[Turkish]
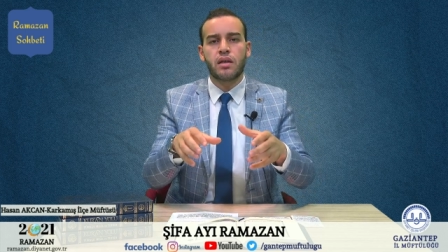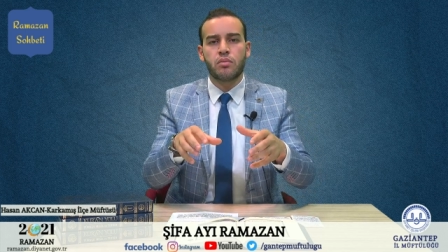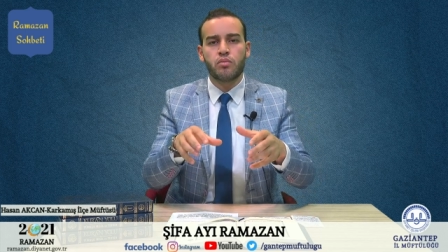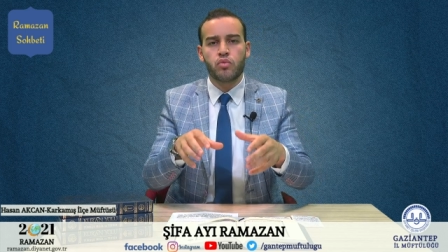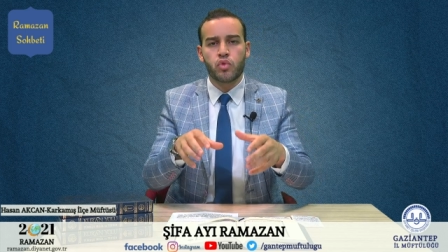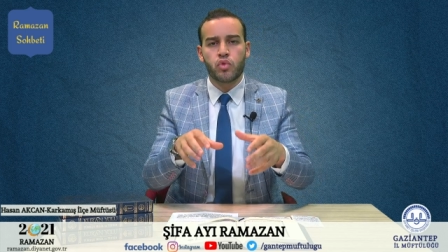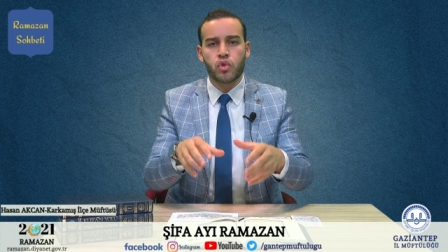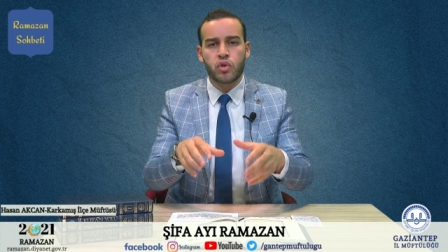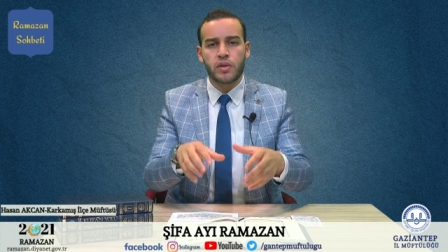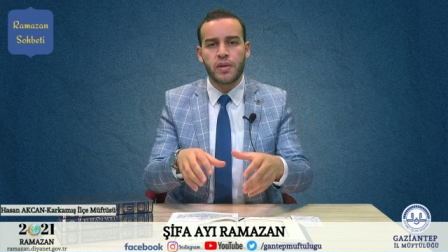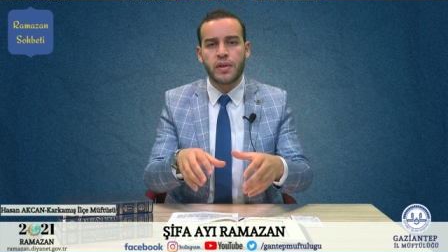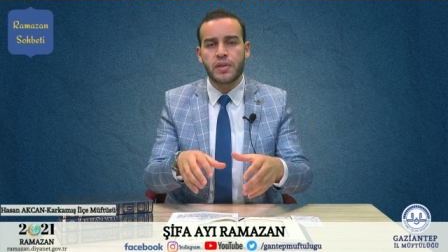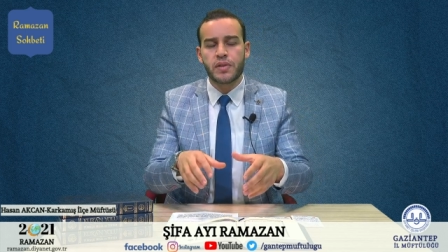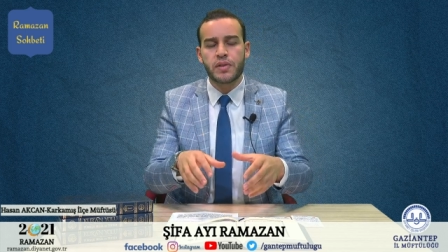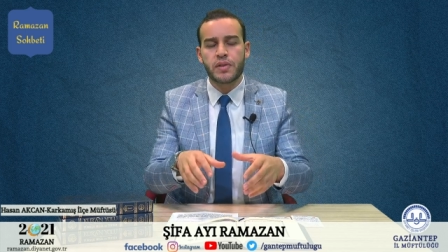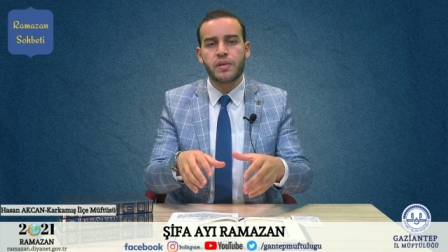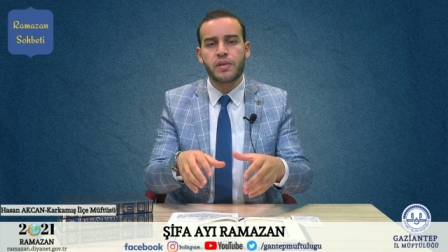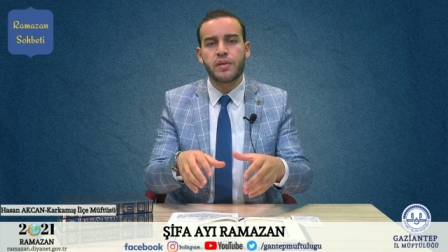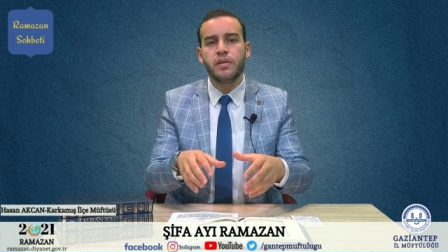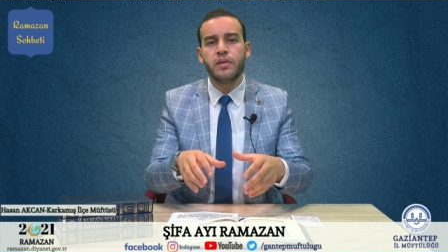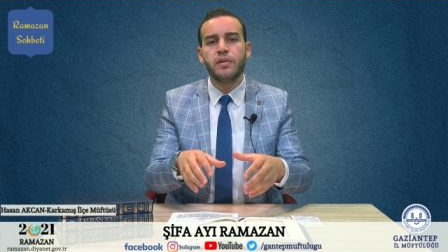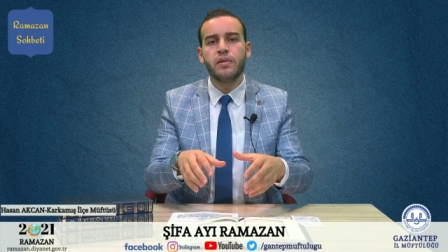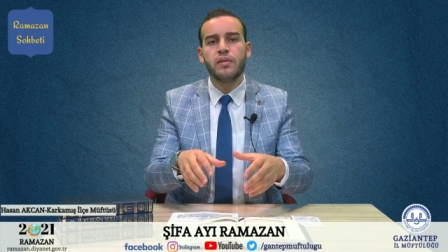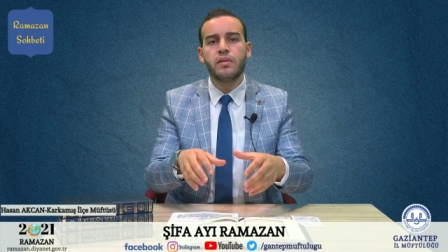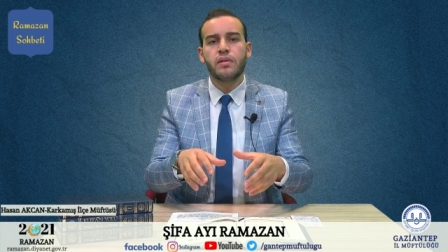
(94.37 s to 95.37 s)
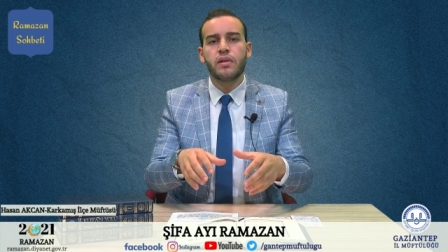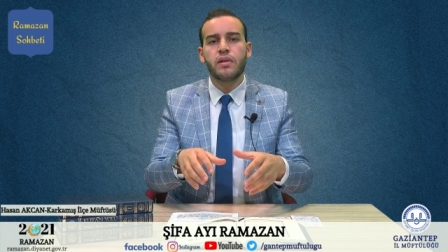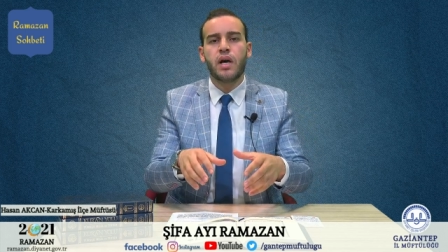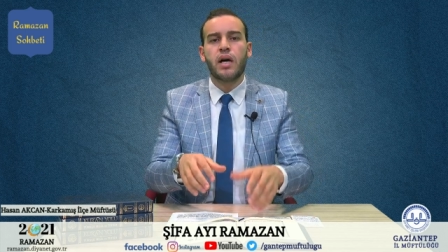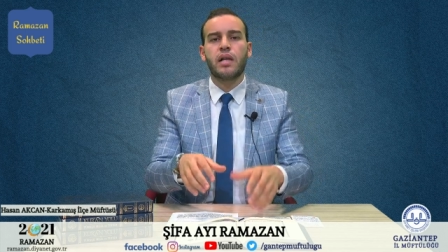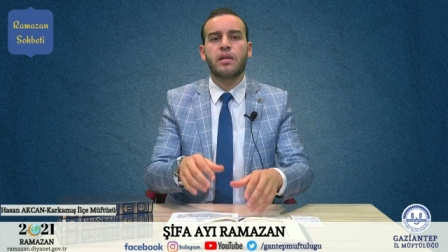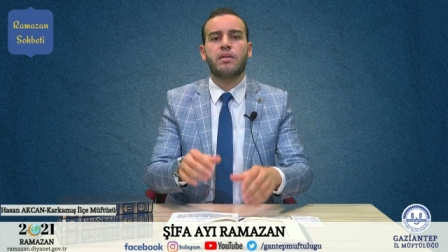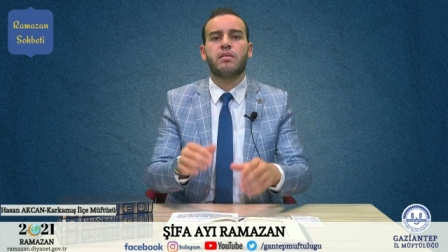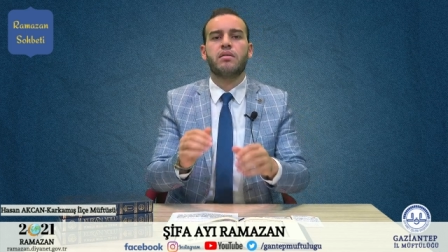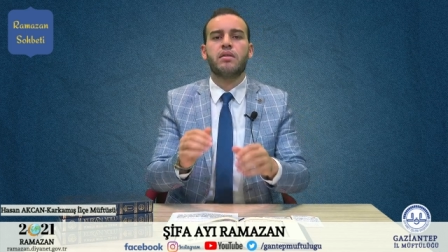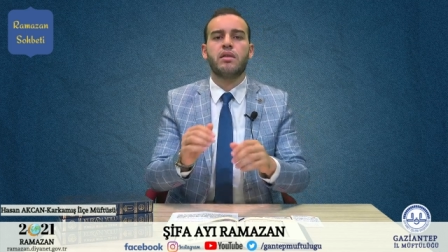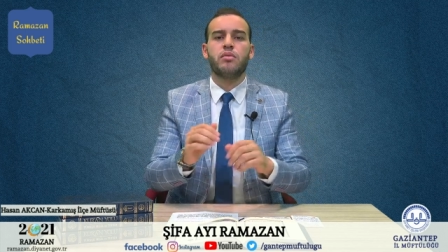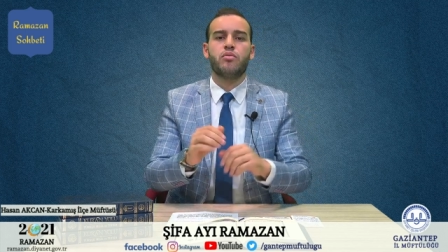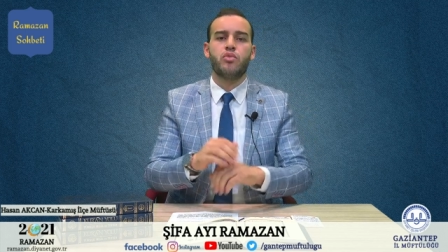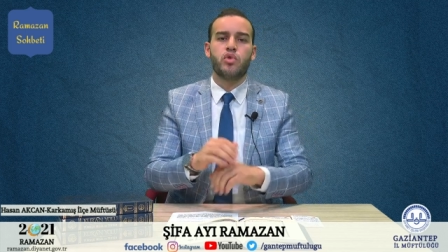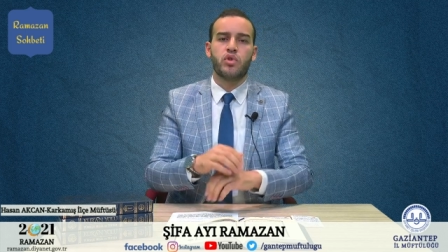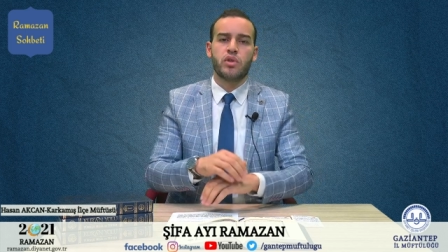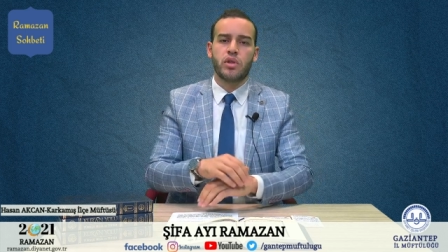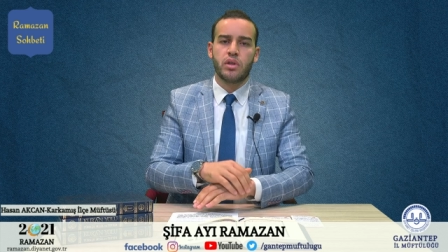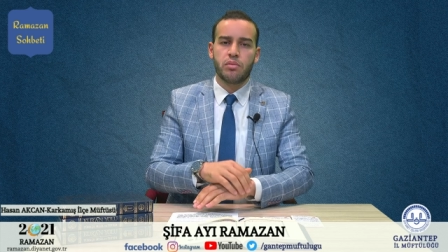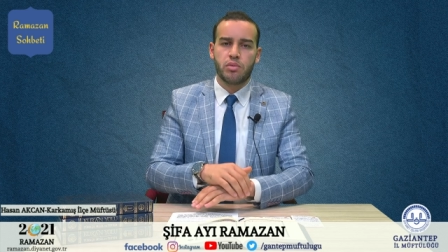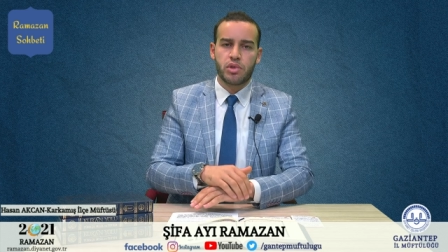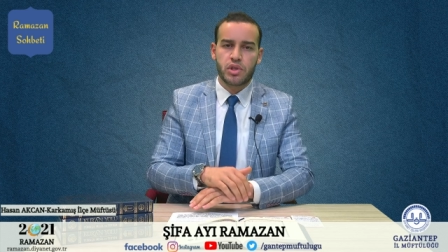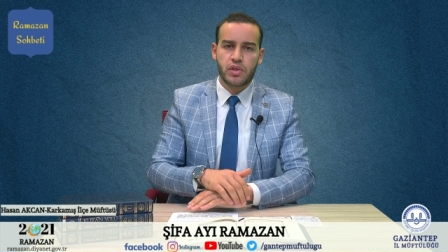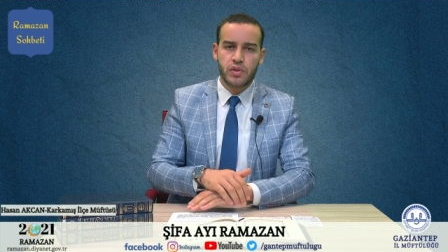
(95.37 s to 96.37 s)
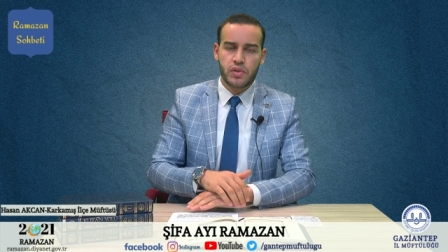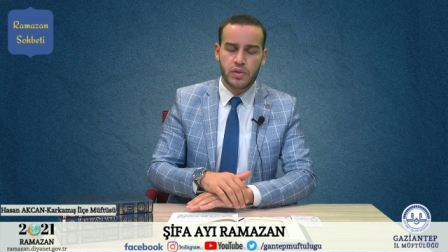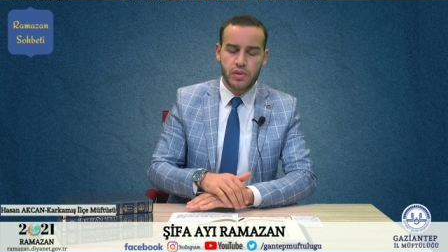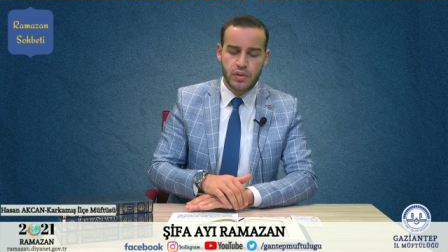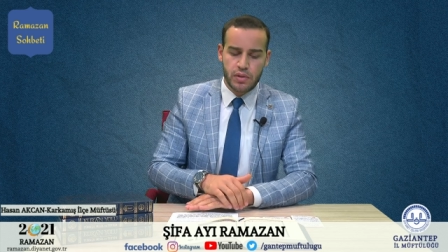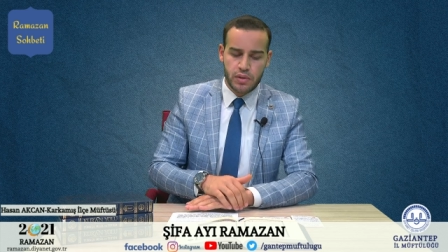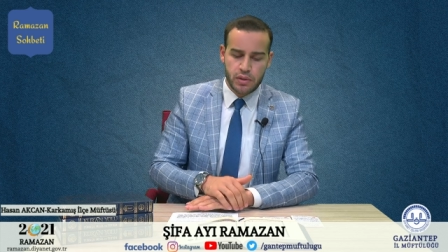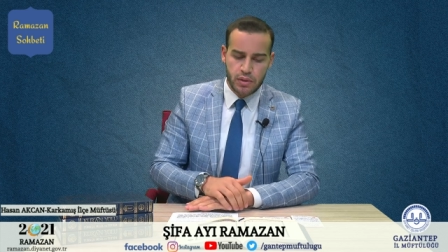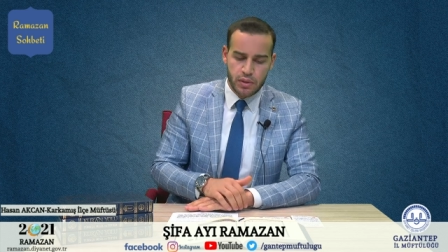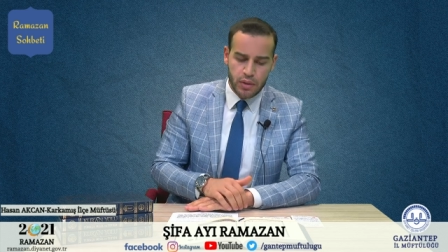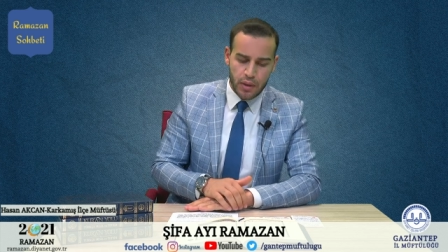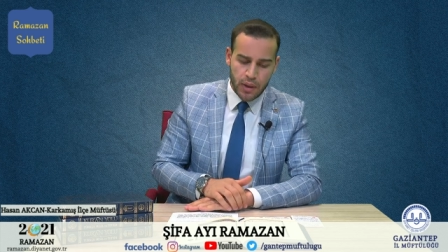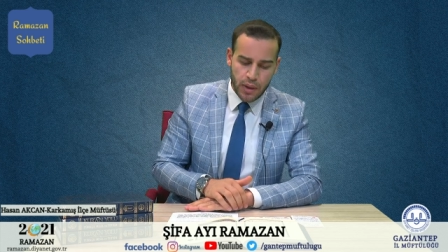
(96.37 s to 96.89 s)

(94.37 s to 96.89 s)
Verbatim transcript: münderiştir, altına mündemiştir.